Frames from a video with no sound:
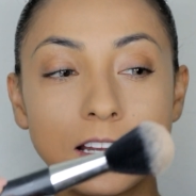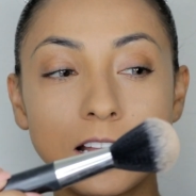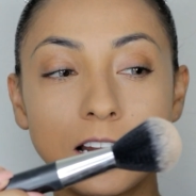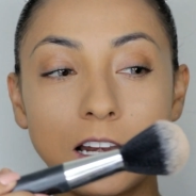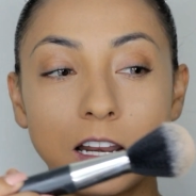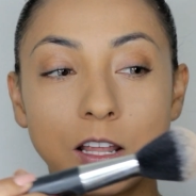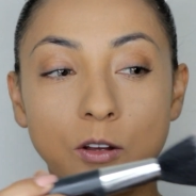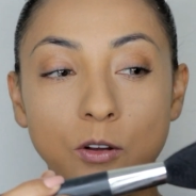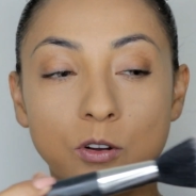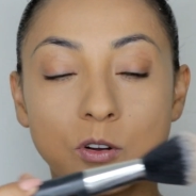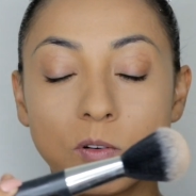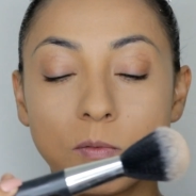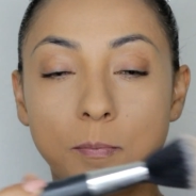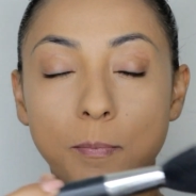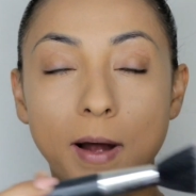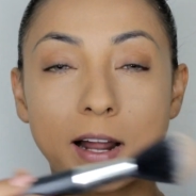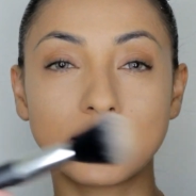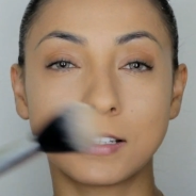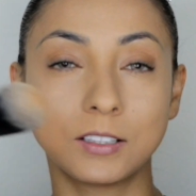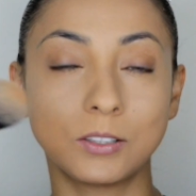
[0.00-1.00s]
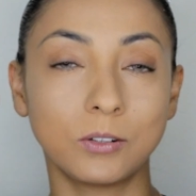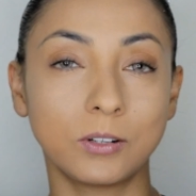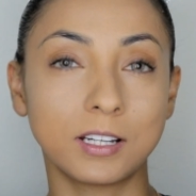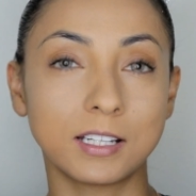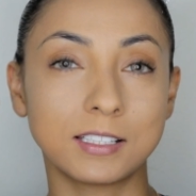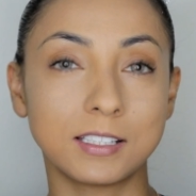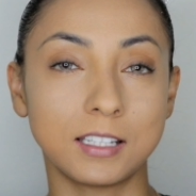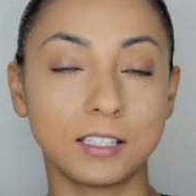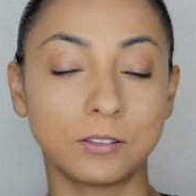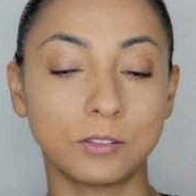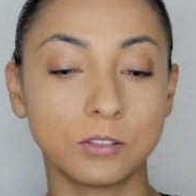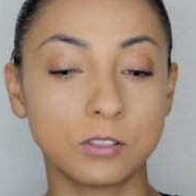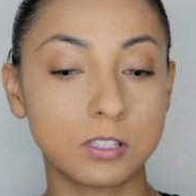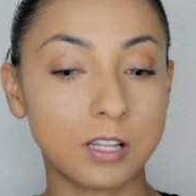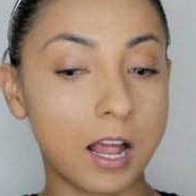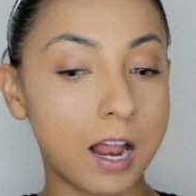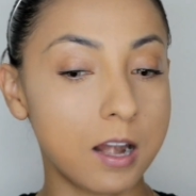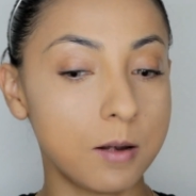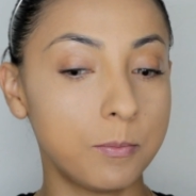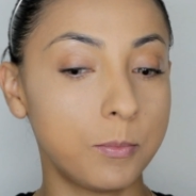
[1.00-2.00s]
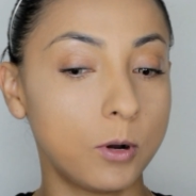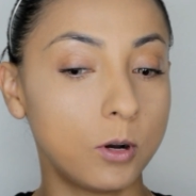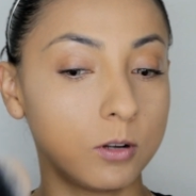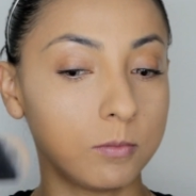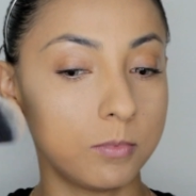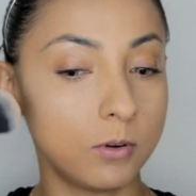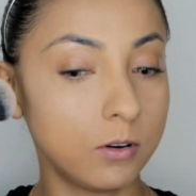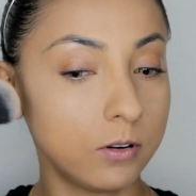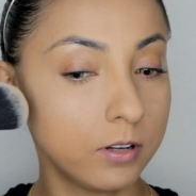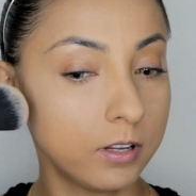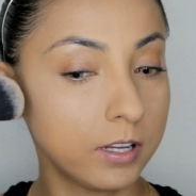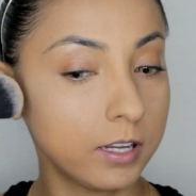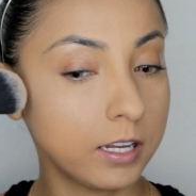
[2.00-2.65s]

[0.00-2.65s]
le doy un par de toquecitos al polvo